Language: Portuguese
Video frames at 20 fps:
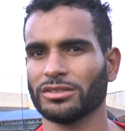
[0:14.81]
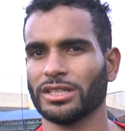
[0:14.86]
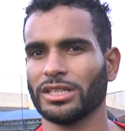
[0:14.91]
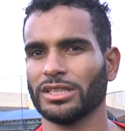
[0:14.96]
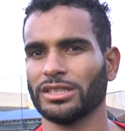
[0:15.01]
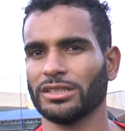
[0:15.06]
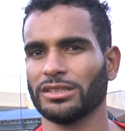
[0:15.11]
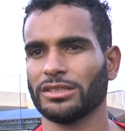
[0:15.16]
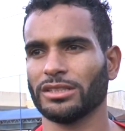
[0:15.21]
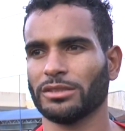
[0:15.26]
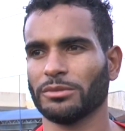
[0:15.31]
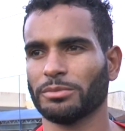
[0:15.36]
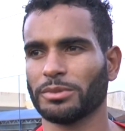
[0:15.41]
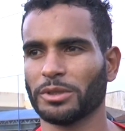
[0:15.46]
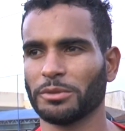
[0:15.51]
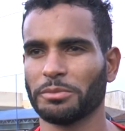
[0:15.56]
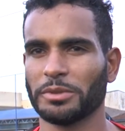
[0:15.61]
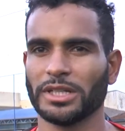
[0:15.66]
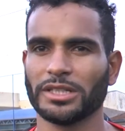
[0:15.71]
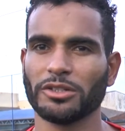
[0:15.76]
né? Então, para
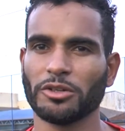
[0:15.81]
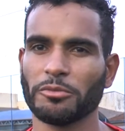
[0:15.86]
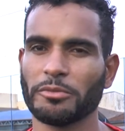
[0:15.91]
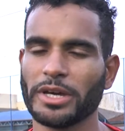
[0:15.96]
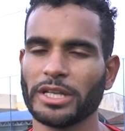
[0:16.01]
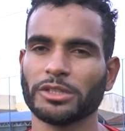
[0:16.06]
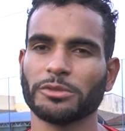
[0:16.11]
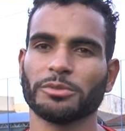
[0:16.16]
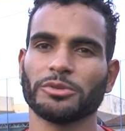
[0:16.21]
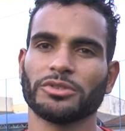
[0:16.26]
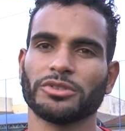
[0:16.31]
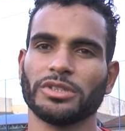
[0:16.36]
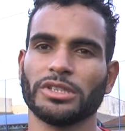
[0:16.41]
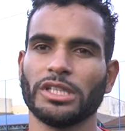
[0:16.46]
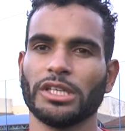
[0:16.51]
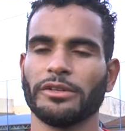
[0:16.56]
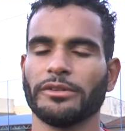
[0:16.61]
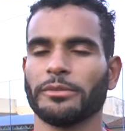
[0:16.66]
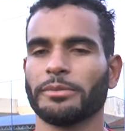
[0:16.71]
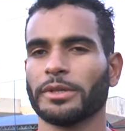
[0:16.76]
eu perder o menos
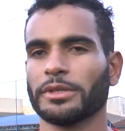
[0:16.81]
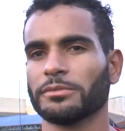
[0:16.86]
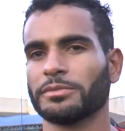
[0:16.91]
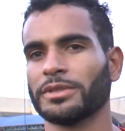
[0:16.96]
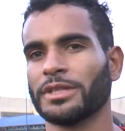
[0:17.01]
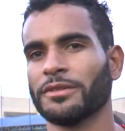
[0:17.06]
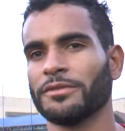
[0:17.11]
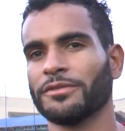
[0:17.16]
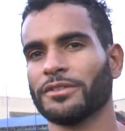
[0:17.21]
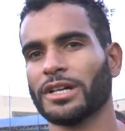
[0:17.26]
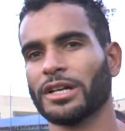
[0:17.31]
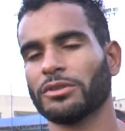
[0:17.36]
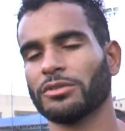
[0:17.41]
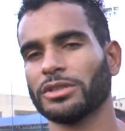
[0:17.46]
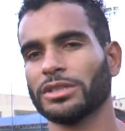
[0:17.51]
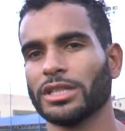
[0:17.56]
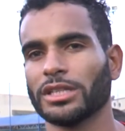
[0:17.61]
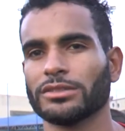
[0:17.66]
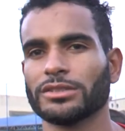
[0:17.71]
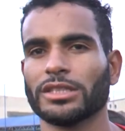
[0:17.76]
possível, para não ter que ficar
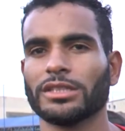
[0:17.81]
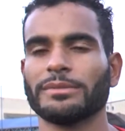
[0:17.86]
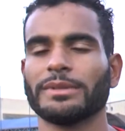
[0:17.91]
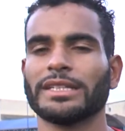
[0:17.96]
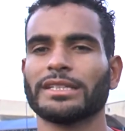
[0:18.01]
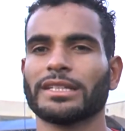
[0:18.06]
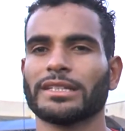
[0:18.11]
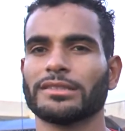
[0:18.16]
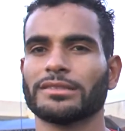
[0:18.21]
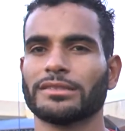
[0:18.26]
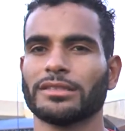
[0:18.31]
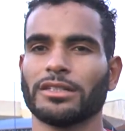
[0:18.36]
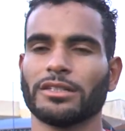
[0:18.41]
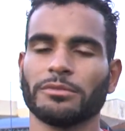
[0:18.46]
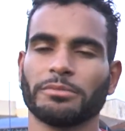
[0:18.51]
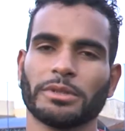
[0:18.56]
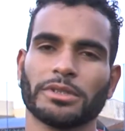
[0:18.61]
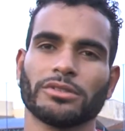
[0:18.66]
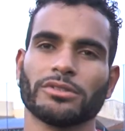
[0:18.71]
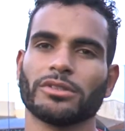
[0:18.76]
cuidando de alimentação,
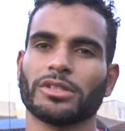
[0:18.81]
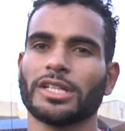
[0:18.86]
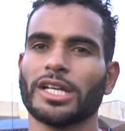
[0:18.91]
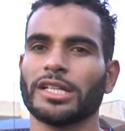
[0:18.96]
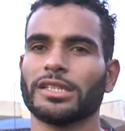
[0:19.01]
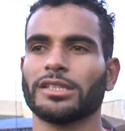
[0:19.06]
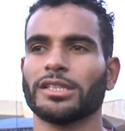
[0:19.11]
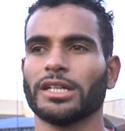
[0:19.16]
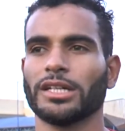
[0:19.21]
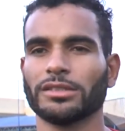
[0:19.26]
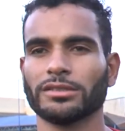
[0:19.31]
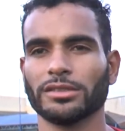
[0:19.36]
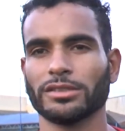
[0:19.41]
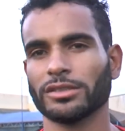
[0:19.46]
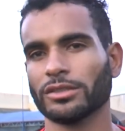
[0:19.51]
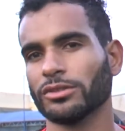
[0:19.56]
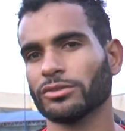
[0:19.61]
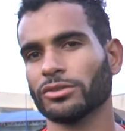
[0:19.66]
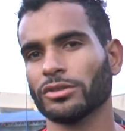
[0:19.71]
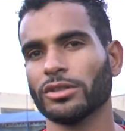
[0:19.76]
para não engordar tanto,
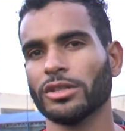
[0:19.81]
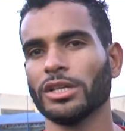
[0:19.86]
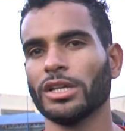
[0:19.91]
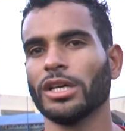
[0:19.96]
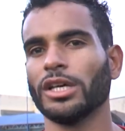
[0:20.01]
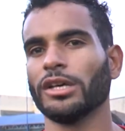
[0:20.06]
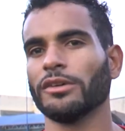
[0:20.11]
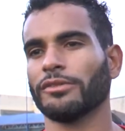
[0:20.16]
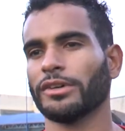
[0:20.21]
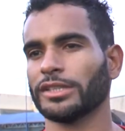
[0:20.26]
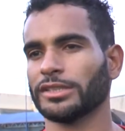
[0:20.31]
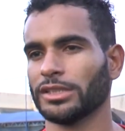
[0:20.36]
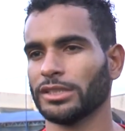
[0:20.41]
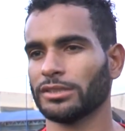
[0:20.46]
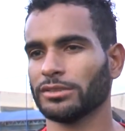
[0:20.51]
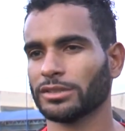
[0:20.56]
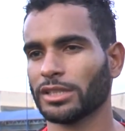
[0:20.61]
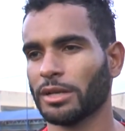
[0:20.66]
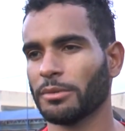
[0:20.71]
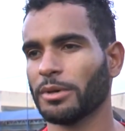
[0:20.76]
então eu estou fazendo
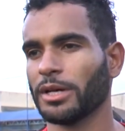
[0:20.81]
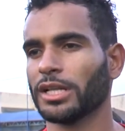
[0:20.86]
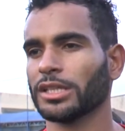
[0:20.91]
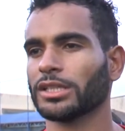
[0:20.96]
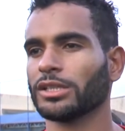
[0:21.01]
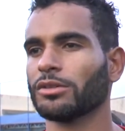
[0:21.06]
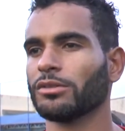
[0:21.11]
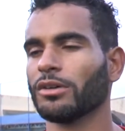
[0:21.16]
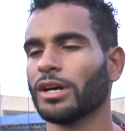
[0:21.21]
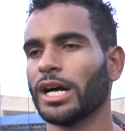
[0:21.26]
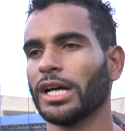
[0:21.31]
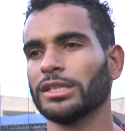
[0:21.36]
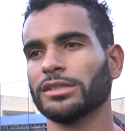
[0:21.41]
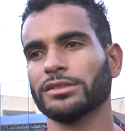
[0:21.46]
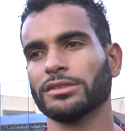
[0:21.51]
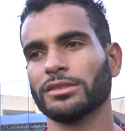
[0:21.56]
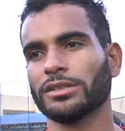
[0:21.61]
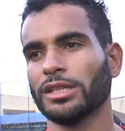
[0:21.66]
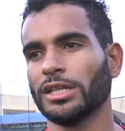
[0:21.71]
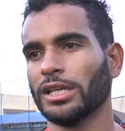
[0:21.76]
o trabalho aqui com o
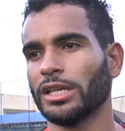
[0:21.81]
Alisson.